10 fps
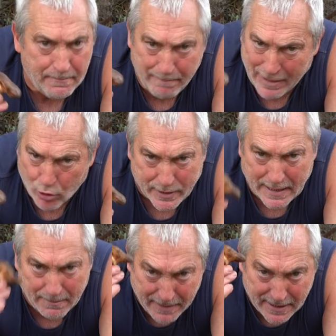Pero
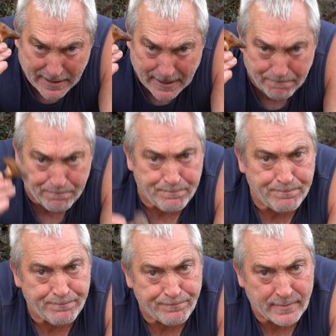realmente
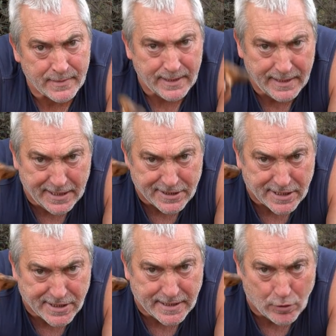esta
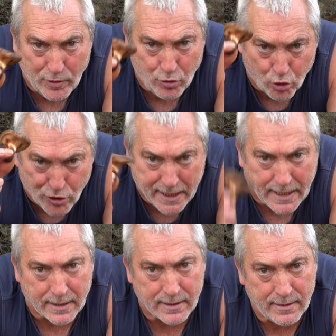seta no
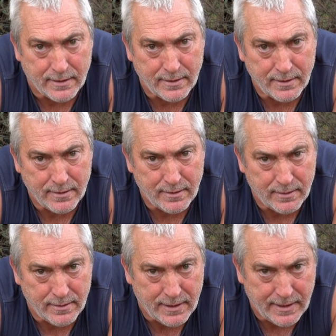intoxica.
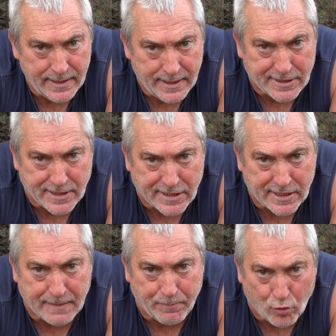Esta
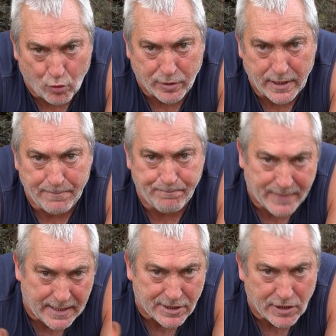seta produce
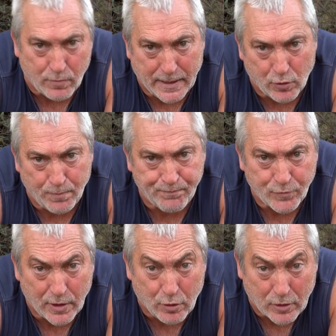en el ser humano,
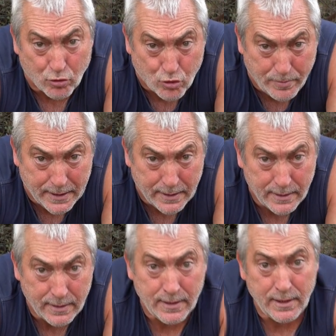cuando la consume,
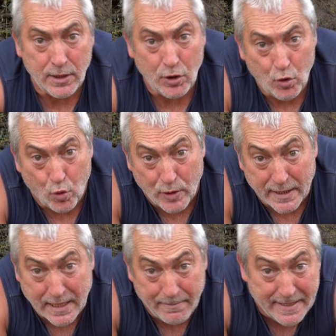una
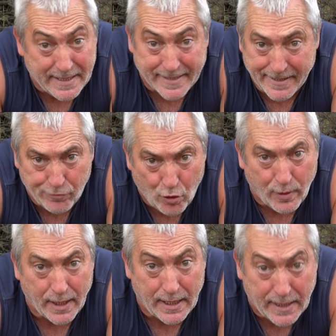tremenda
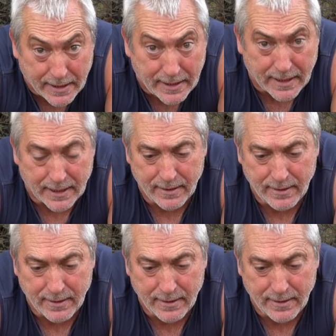reacción alérgica.